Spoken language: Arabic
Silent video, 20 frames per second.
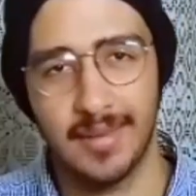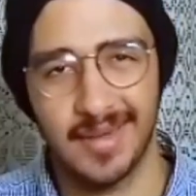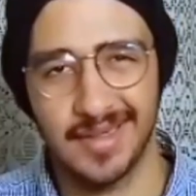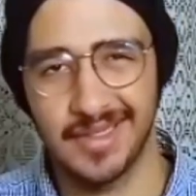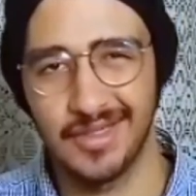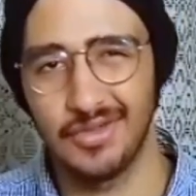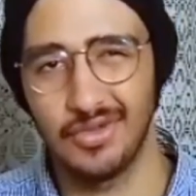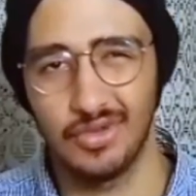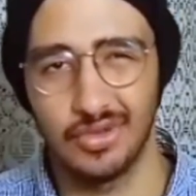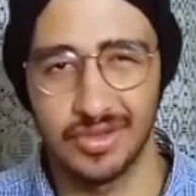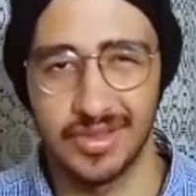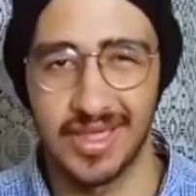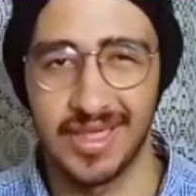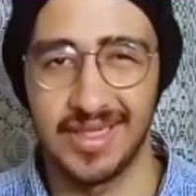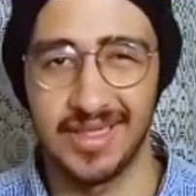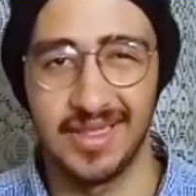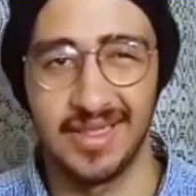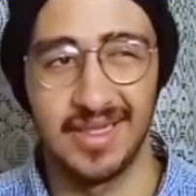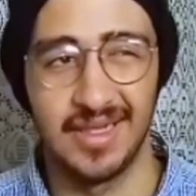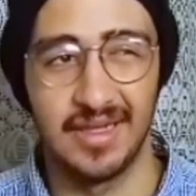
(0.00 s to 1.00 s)
لابعد حدود
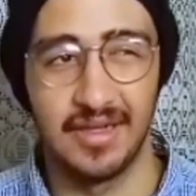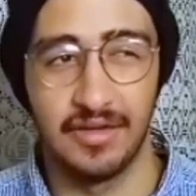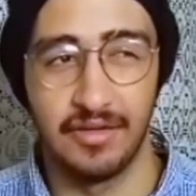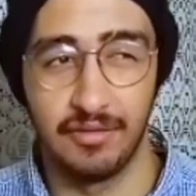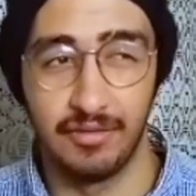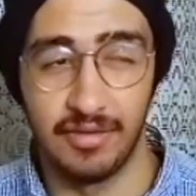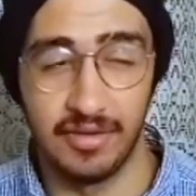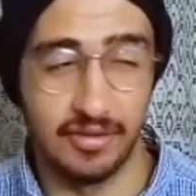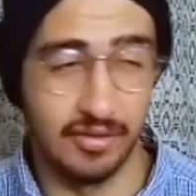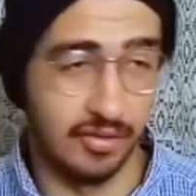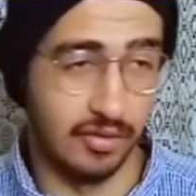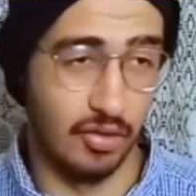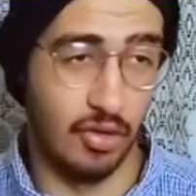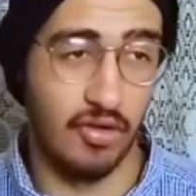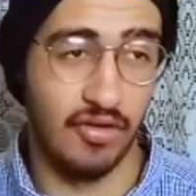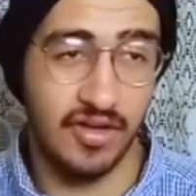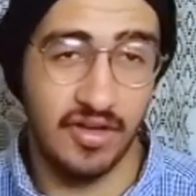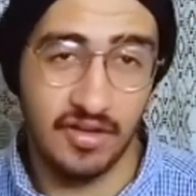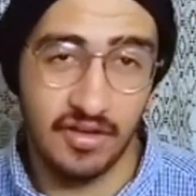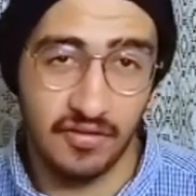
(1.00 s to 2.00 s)
يعني ان
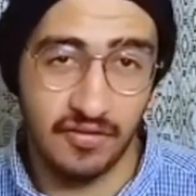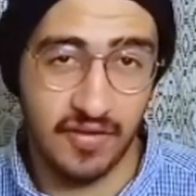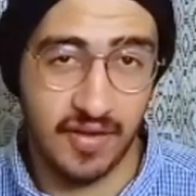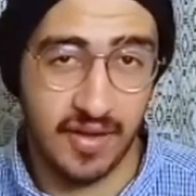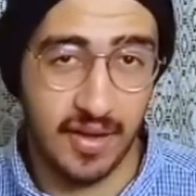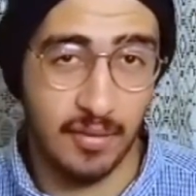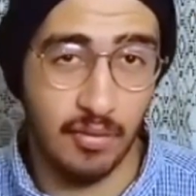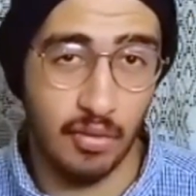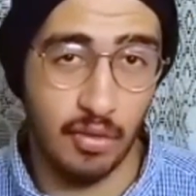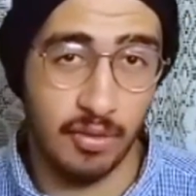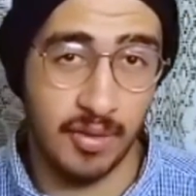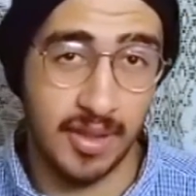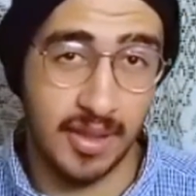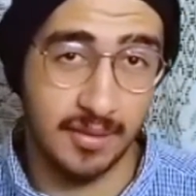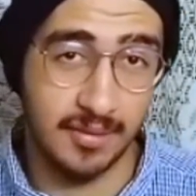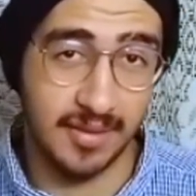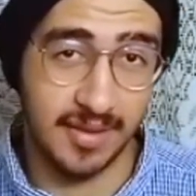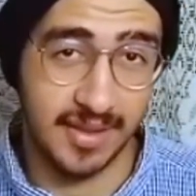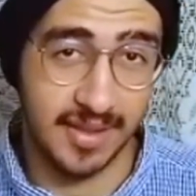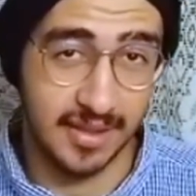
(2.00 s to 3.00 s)
هو نزل في كام موبايل
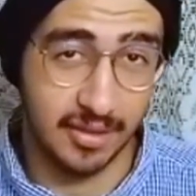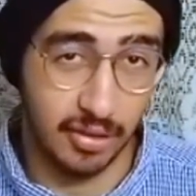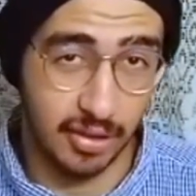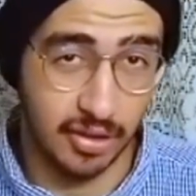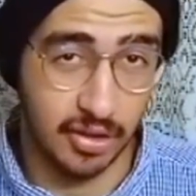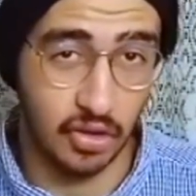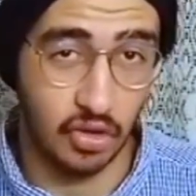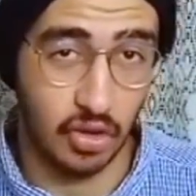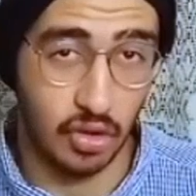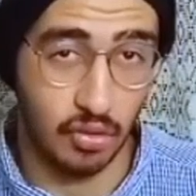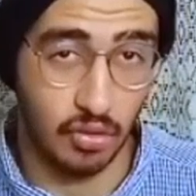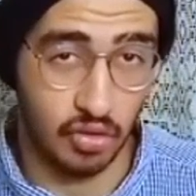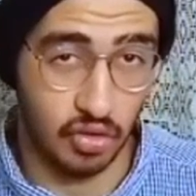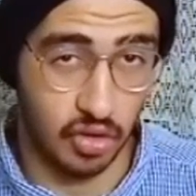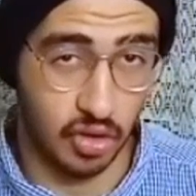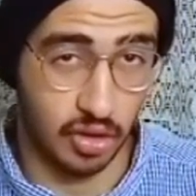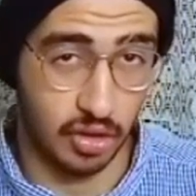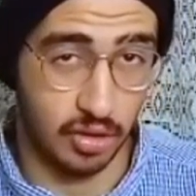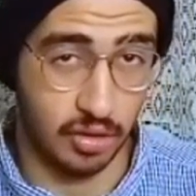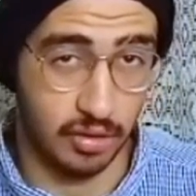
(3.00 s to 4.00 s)
قبل كده واداؤه كان
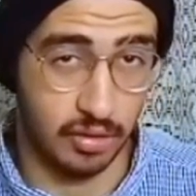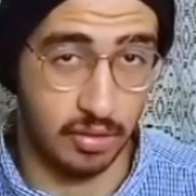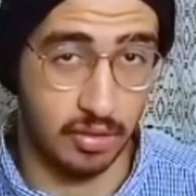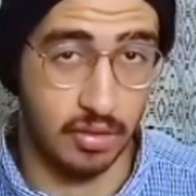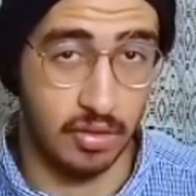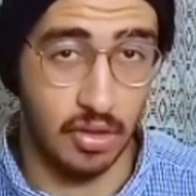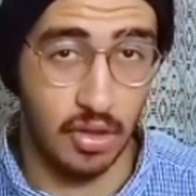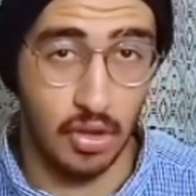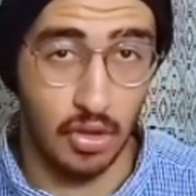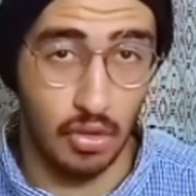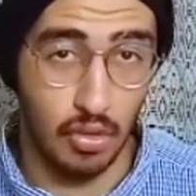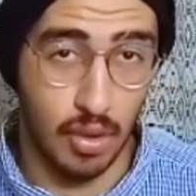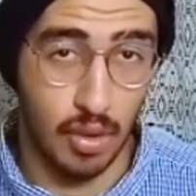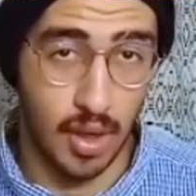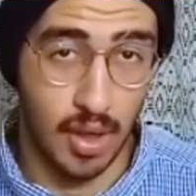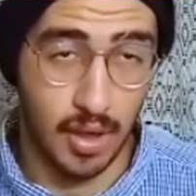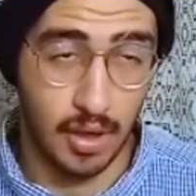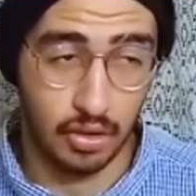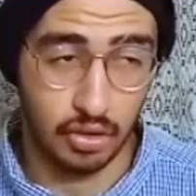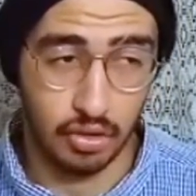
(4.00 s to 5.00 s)
مستقر
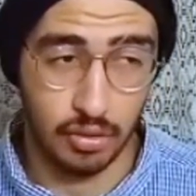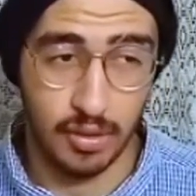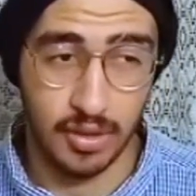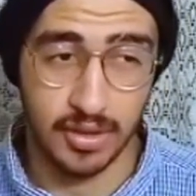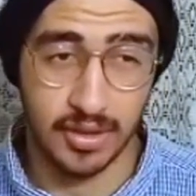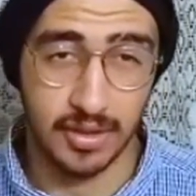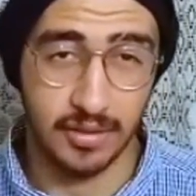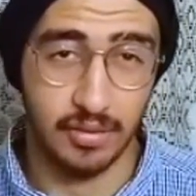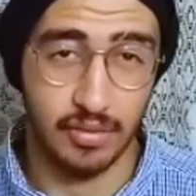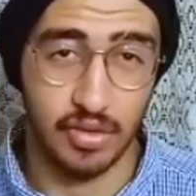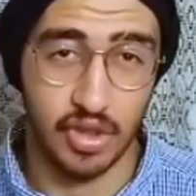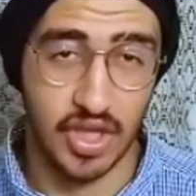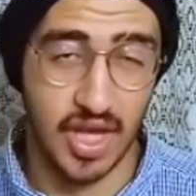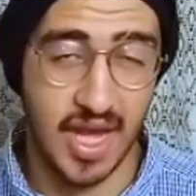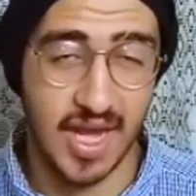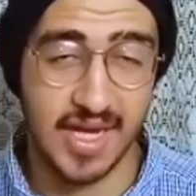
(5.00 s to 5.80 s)
وحرارته برضك مش